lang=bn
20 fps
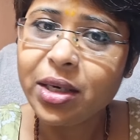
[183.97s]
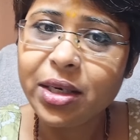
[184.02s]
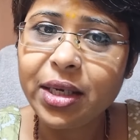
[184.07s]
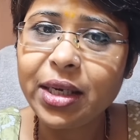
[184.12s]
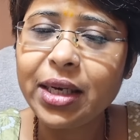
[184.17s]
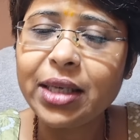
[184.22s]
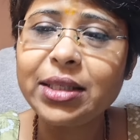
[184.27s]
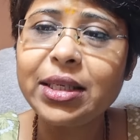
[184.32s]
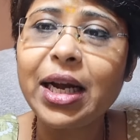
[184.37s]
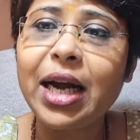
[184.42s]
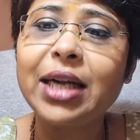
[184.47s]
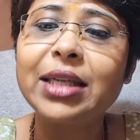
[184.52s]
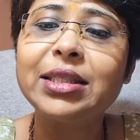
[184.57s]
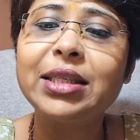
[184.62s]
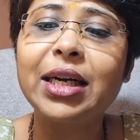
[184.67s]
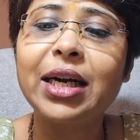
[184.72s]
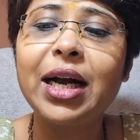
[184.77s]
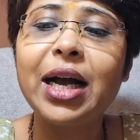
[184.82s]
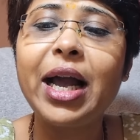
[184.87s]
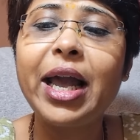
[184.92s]
ঠিক আছে আর
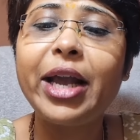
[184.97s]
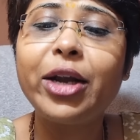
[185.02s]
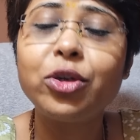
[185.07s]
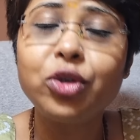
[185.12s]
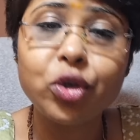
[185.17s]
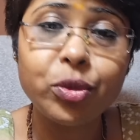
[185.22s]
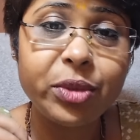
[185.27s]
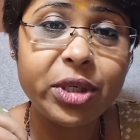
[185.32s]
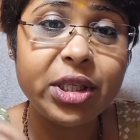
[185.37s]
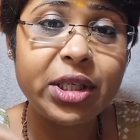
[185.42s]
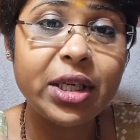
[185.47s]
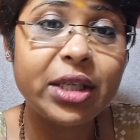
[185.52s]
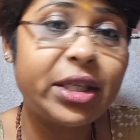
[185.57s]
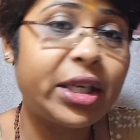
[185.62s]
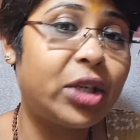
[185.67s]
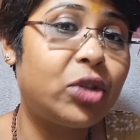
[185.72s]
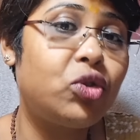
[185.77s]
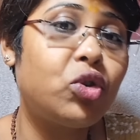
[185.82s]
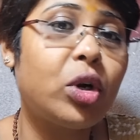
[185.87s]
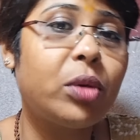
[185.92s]
যারা একটু বিশ্বাস
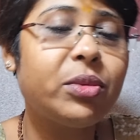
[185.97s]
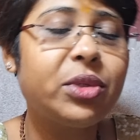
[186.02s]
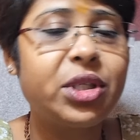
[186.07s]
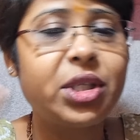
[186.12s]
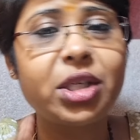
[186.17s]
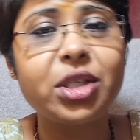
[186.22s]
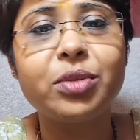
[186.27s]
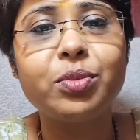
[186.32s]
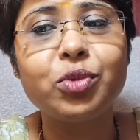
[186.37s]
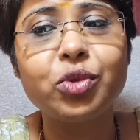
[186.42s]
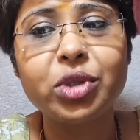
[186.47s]
একটু অবিশ্বাস